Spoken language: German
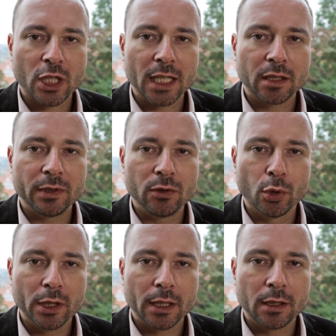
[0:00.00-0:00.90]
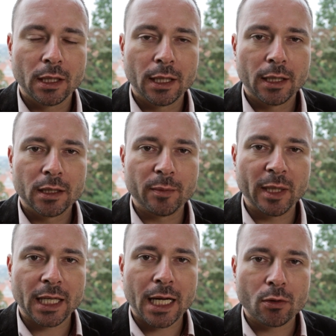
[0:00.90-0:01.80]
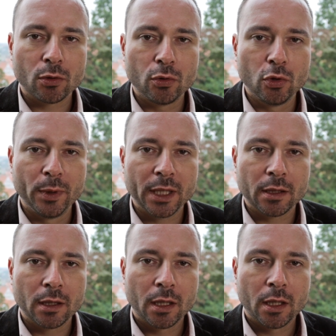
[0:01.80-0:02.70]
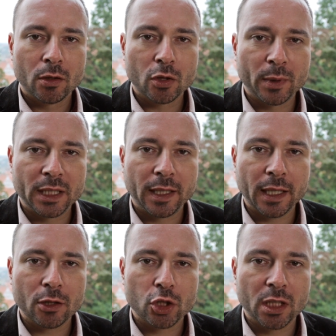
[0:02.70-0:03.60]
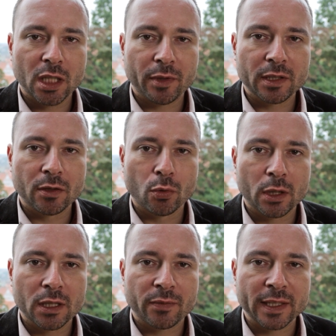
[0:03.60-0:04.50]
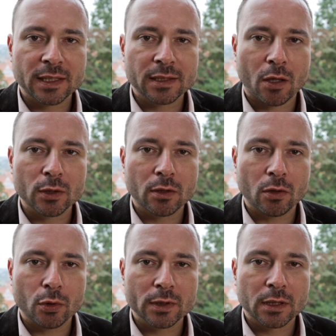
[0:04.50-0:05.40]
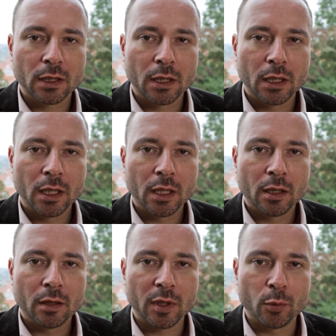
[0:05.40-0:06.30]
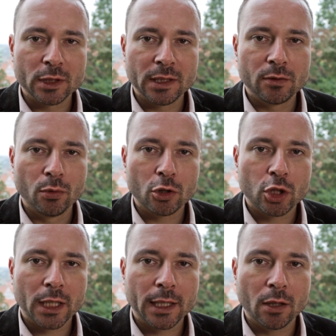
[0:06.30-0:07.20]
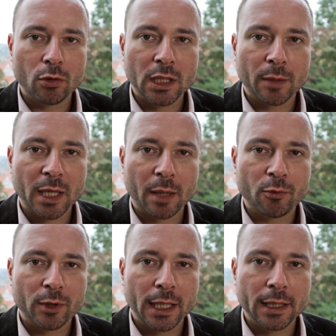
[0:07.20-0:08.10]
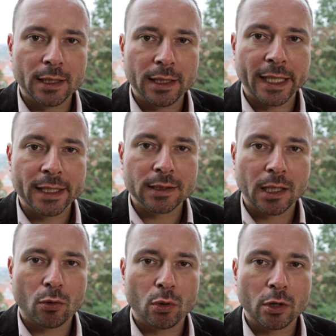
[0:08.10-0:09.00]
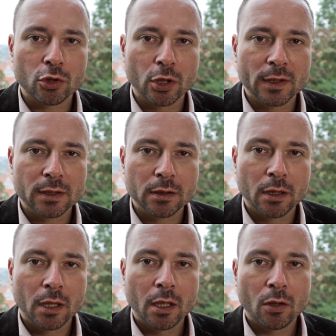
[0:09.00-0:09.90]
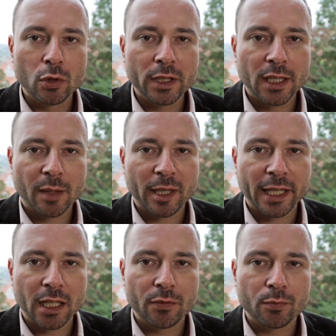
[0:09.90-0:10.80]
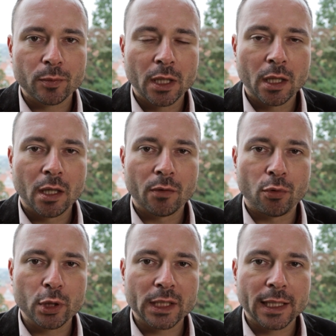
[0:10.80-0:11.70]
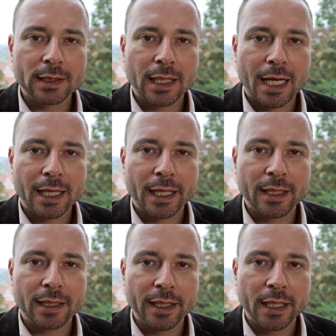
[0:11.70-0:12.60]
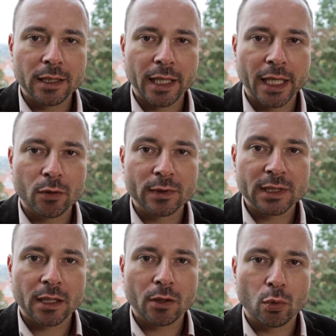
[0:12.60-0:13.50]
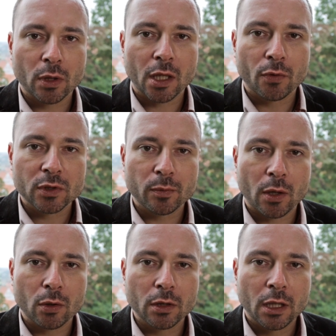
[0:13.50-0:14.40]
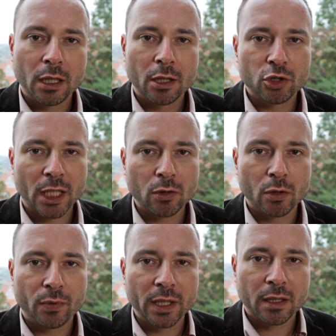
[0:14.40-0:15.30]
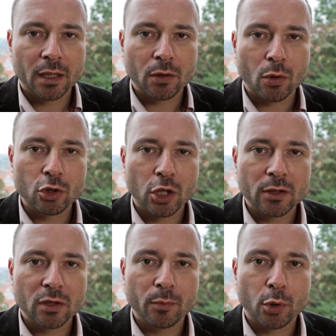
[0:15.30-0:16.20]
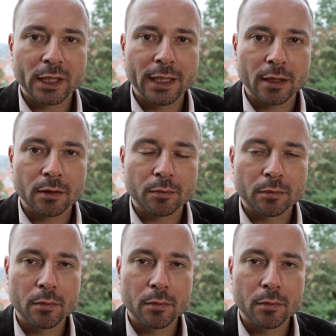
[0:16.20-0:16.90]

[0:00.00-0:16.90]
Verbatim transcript: Staaten wie Syrien, dem Irak und Libyen durch militärische Interventionen des Westens ausgelöst. Wir müssen die syrische Regierung in ihrem Kampf gegen den IS-Terror unterstützen und ihr dabei helfen, Flüchtlingslager in der Nähe der Herkunftsregionen aufzubauen, Stadtkonflikte nach Deutschland zu importieren.